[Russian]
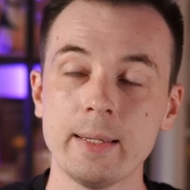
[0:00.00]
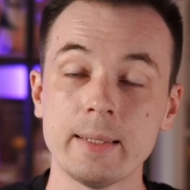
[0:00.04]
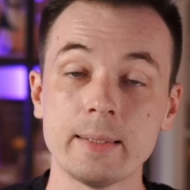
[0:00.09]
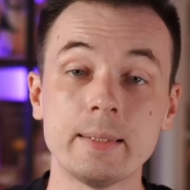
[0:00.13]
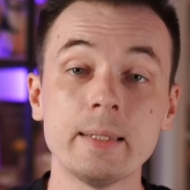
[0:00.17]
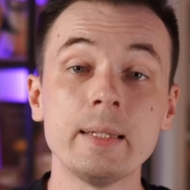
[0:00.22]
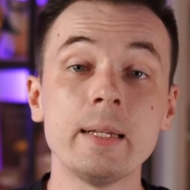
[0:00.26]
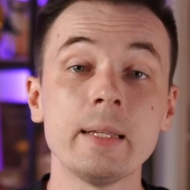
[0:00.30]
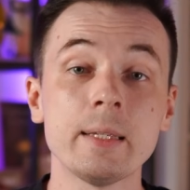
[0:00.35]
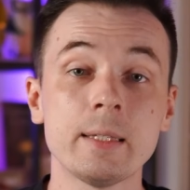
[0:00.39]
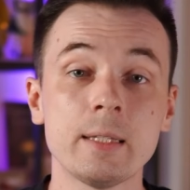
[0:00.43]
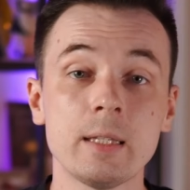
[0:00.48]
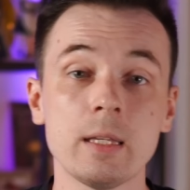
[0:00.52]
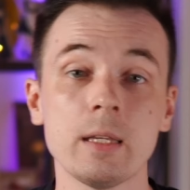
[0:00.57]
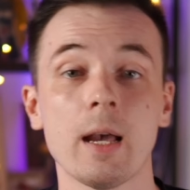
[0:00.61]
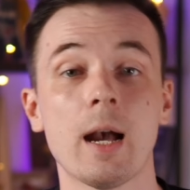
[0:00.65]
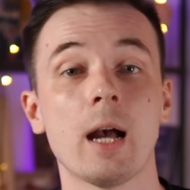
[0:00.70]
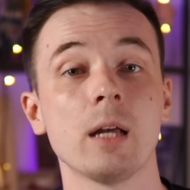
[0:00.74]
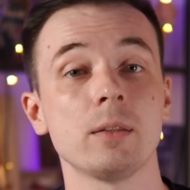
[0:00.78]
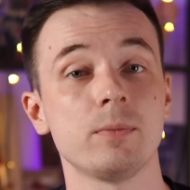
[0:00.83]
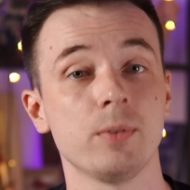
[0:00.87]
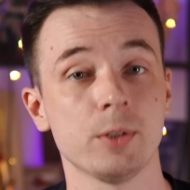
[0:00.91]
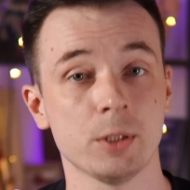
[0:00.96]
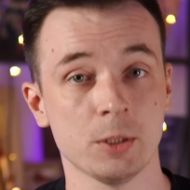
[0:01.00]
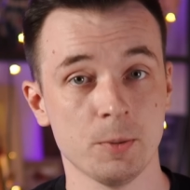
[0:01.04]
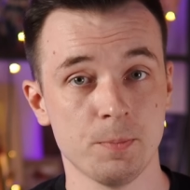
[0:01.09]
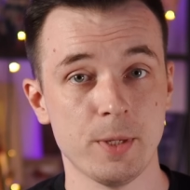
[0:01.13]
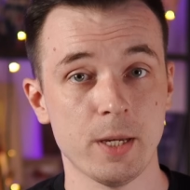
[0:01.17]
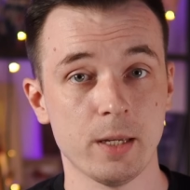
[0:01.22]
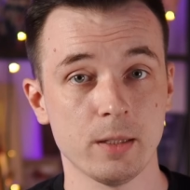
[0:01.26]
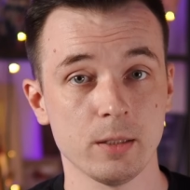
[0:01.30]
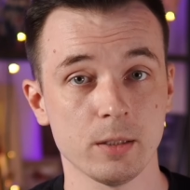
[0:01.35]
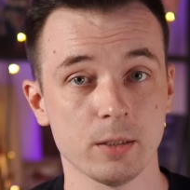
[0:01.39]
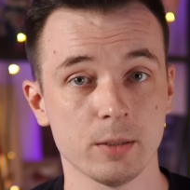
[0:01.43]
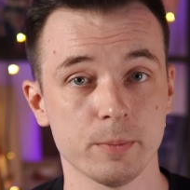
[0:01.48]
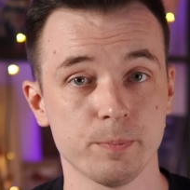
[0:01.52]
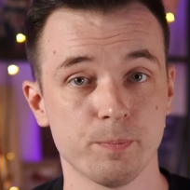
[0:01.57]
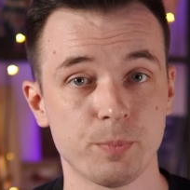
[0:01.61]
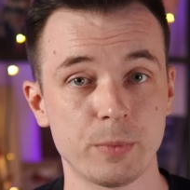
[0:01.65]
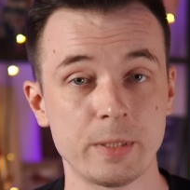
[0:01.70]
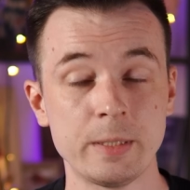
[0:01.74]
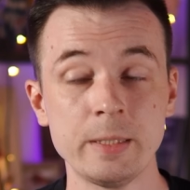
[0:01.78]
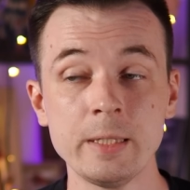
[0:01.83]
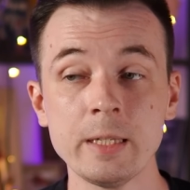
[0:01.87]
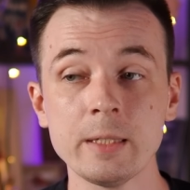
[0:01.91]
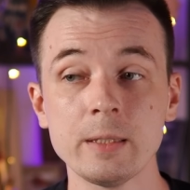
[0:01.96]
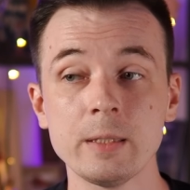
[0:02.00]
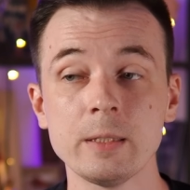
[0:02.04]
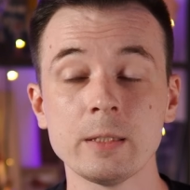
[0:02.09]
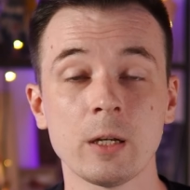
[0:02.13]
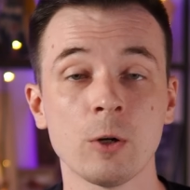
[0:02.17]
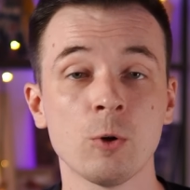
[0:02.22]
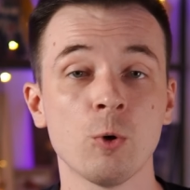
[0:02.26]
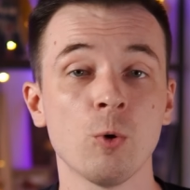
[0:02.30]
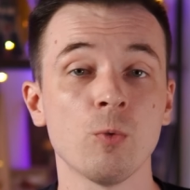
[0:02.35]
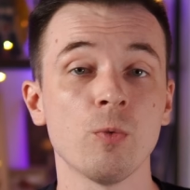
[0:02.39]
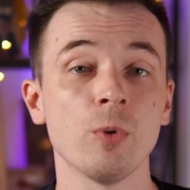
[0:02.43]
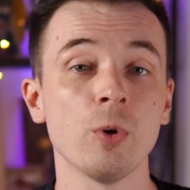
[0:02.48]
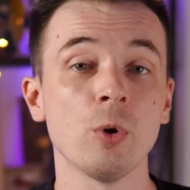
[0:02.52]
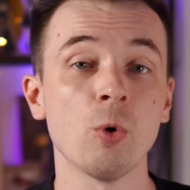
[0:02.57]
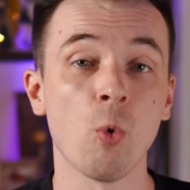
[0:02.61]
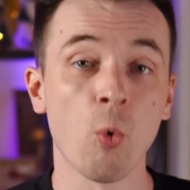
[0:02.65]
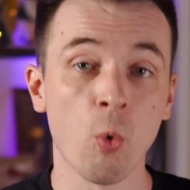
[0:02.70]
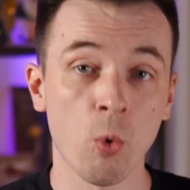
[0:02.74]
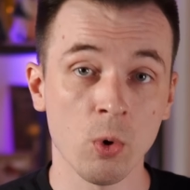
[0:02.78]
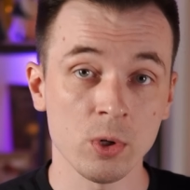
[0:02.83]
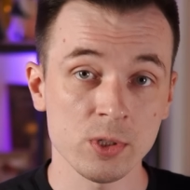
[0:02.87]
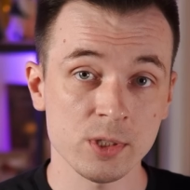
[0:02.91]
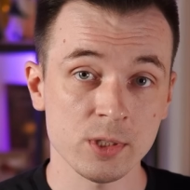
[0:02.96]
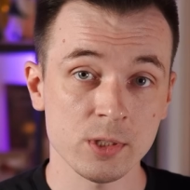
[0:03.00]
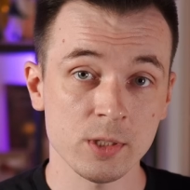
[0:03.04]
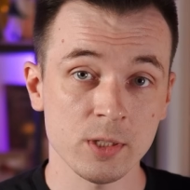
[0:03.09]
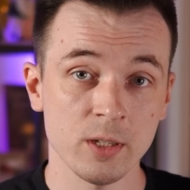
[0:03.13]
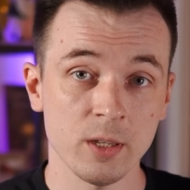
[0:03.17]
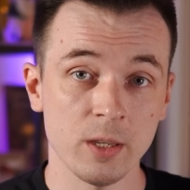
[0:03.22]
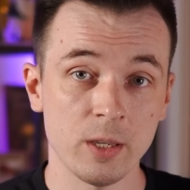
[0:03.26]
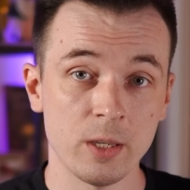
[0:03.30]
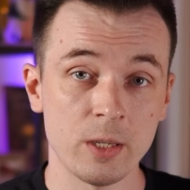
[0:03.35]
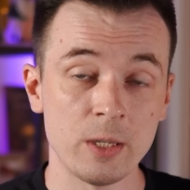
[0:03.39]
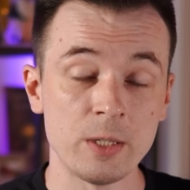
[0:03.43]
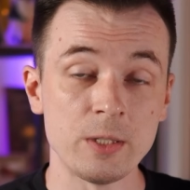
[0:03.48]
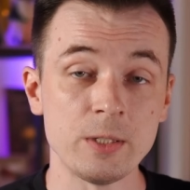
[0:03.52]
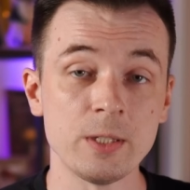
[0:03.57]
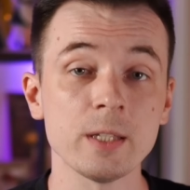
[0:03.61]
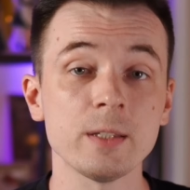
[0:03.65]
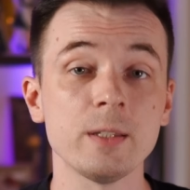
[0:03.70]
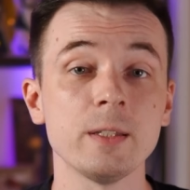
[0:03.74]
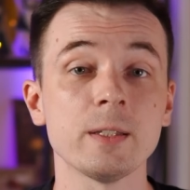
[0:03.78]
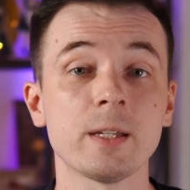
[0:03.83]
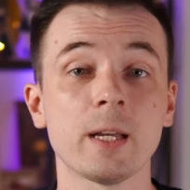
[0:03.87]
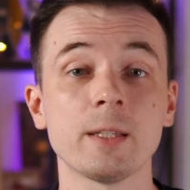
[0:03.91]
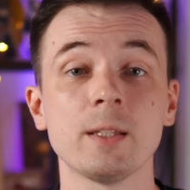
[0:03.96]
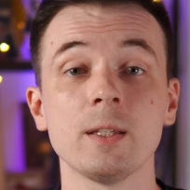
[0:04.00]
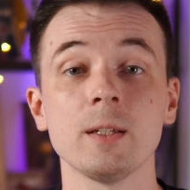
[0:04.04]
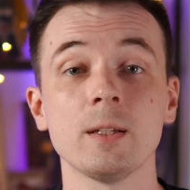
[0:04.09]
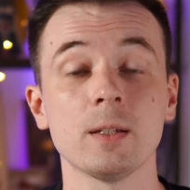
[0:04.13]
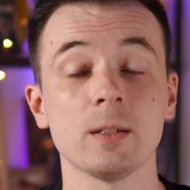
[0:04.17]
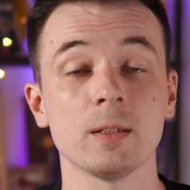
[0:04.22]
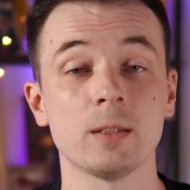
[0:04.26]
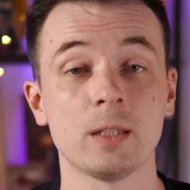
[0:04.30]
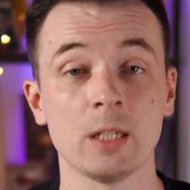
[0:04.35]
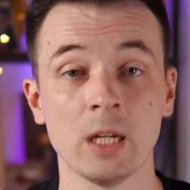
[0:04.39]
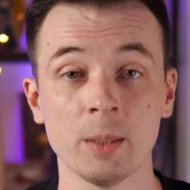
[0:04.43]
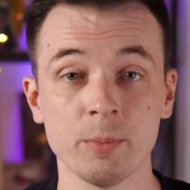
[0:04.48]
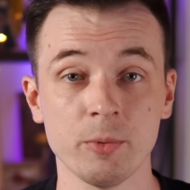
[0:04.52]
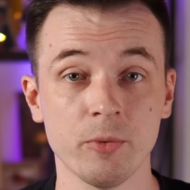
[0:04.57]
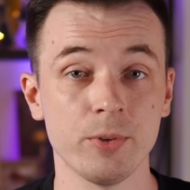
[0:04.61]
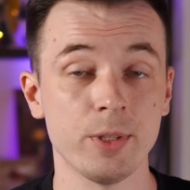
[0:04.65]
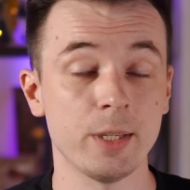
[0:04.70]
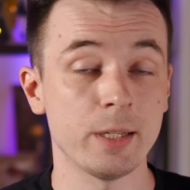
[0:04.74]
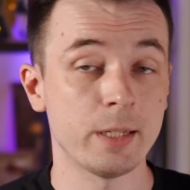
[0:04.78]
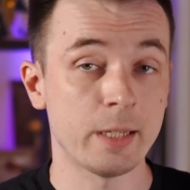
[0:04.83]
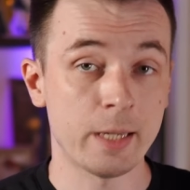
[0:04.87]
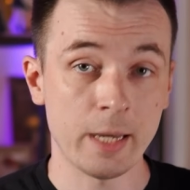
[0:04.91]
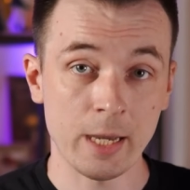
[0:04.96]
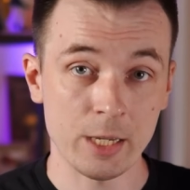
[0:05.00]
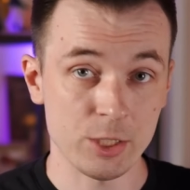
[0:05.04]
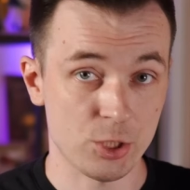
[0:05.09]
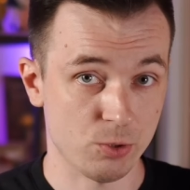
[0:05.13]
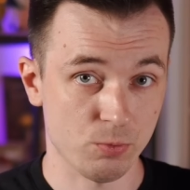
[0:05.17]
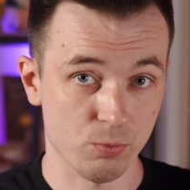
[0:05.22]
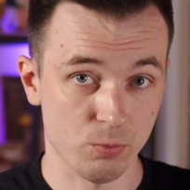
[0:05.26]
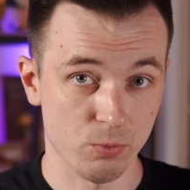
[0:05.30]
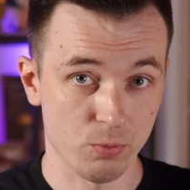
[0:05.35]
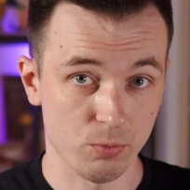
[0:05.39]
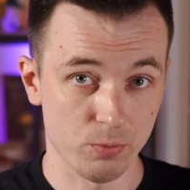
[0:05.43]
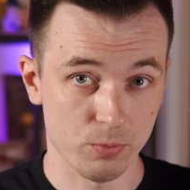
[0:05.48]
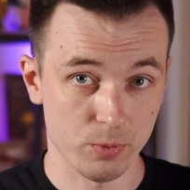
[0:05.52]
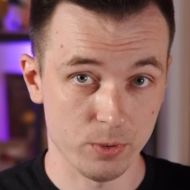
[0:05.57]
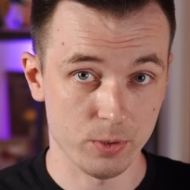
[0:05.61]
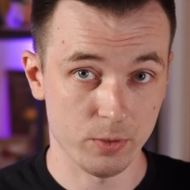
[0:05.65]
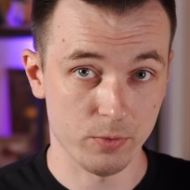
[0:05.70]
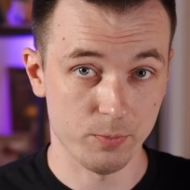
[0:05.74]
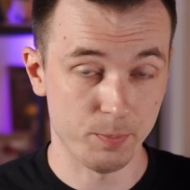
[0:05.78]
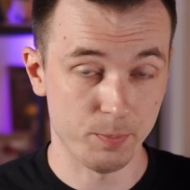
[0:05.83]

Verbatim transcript: далеки от фортепианных нет никакого ГОСТа и нет никаких э, требований к качеству, э,